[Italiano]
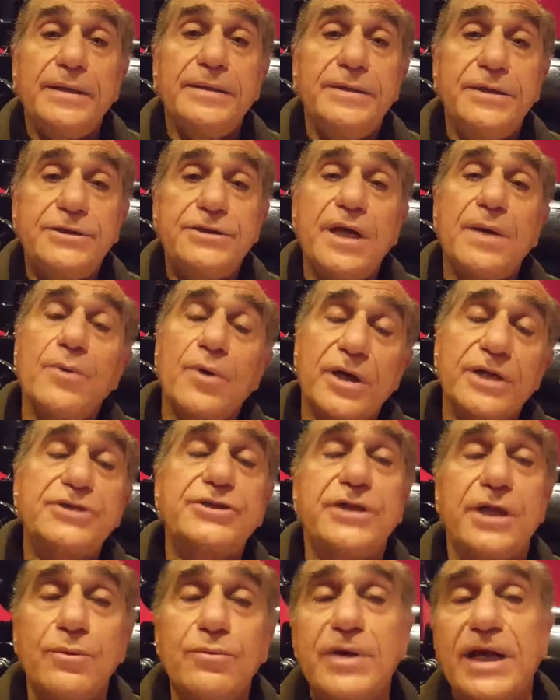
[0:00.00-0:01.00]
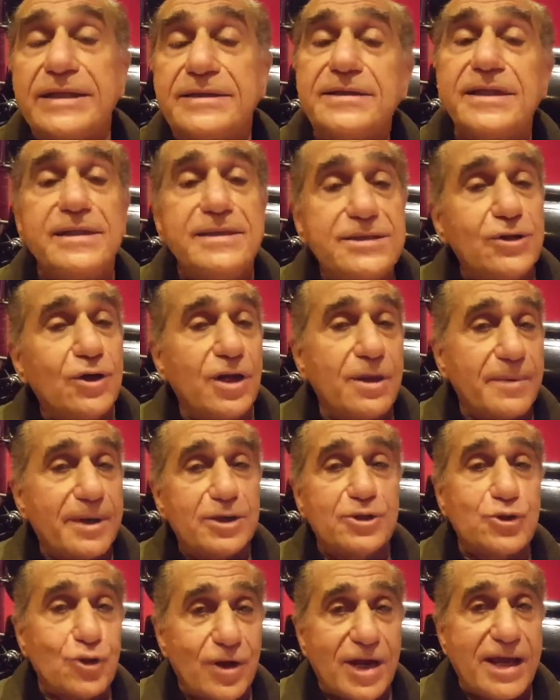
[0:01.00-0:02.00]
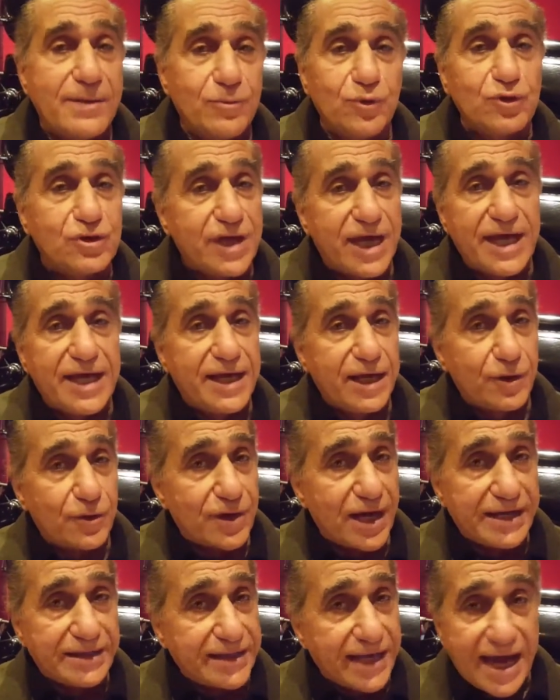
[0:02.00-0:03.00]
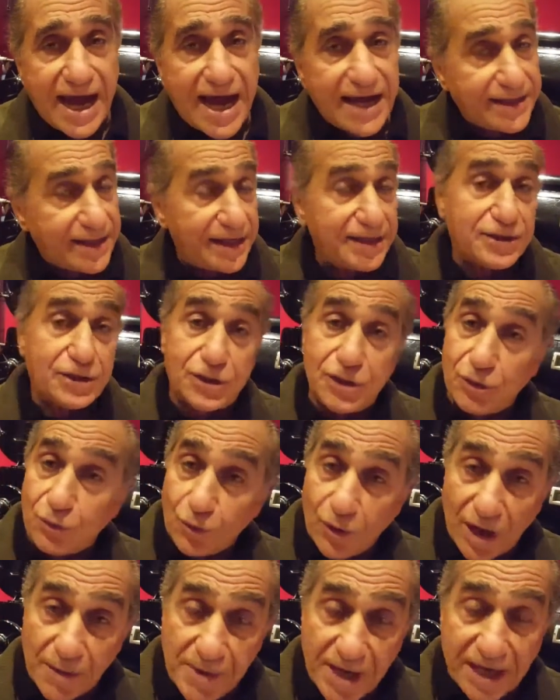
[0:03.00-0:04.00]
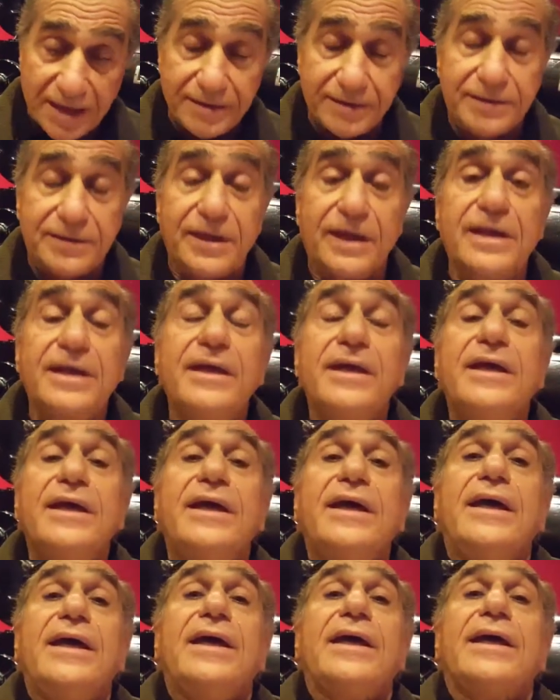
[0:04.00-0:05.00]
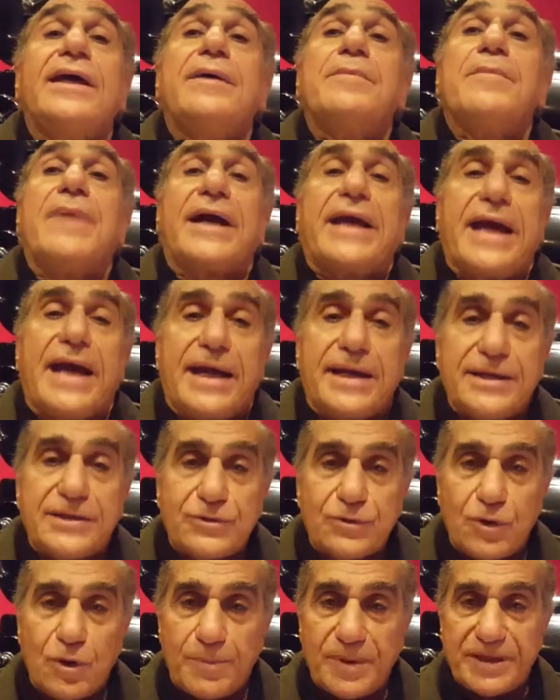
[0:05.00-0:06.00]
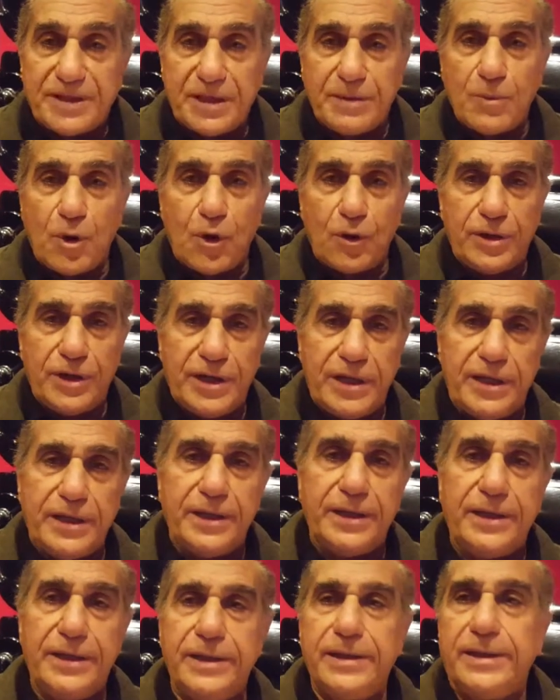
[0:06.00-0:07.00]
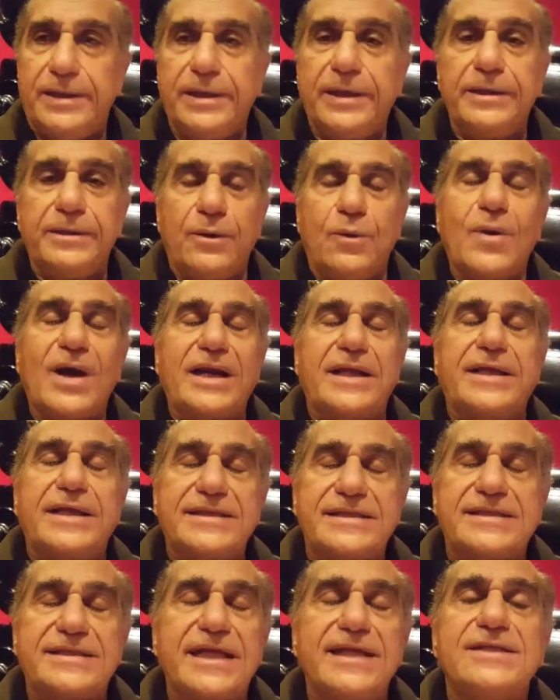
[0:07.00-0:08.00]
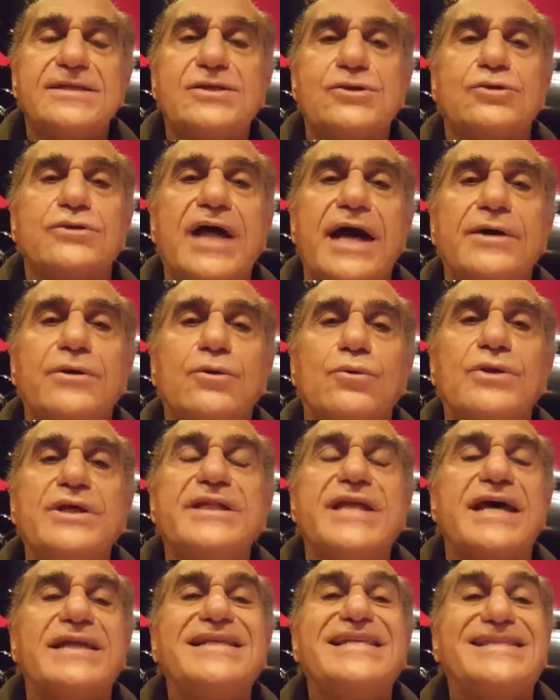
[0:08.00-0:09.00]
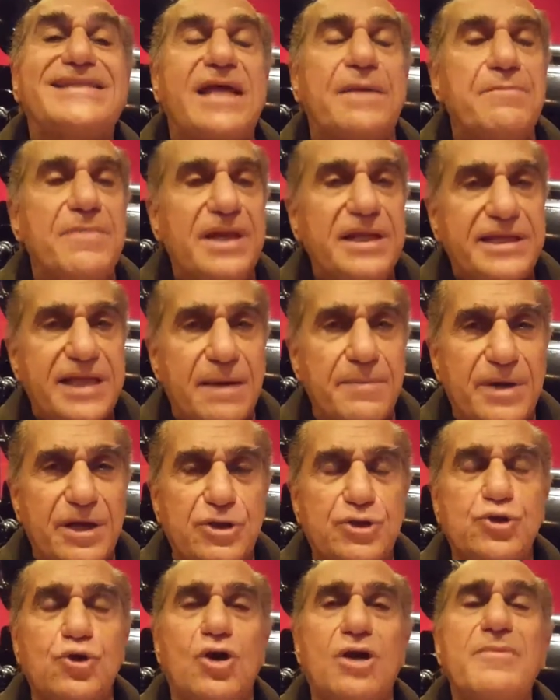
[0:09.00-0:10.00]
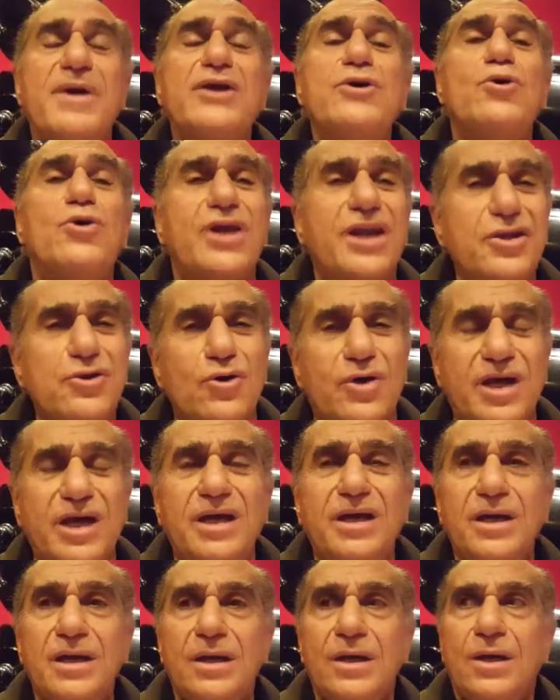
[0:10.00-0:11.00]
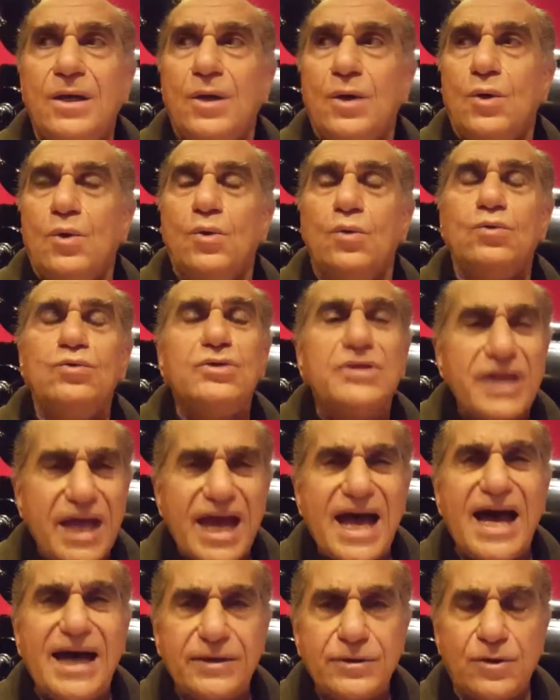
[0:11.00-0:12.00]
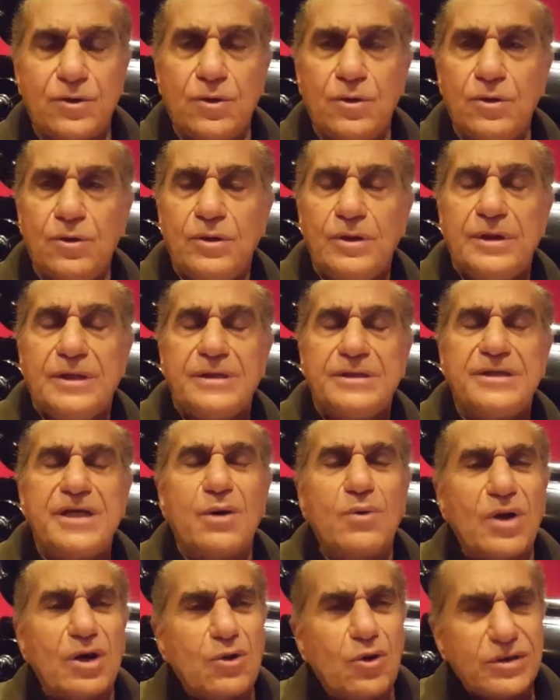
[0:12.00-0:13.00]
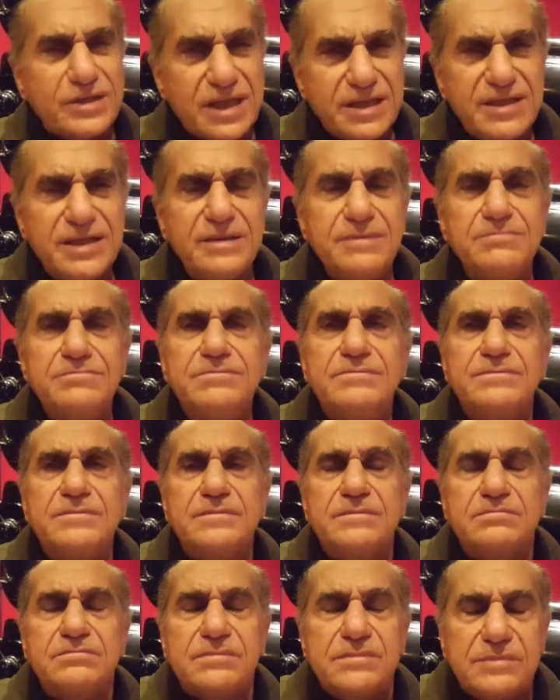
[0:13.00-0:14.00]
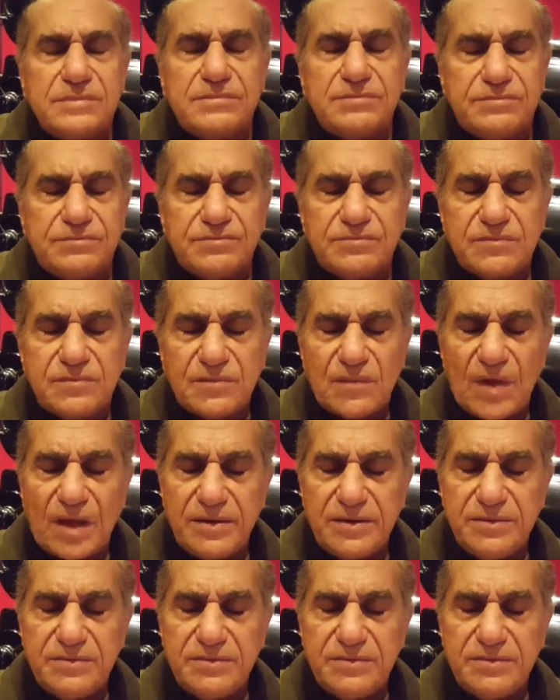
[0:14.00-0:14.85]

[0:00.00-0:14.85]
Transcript: Eh, diciamo che c'è un'attenzione maggiore ai musei che non ai teatri, sicuramente e magari sono patrimoni che in qualche senso danno un'idea di stabilità maggiore, ma io credo che un teatro sia qualcosa di, mm,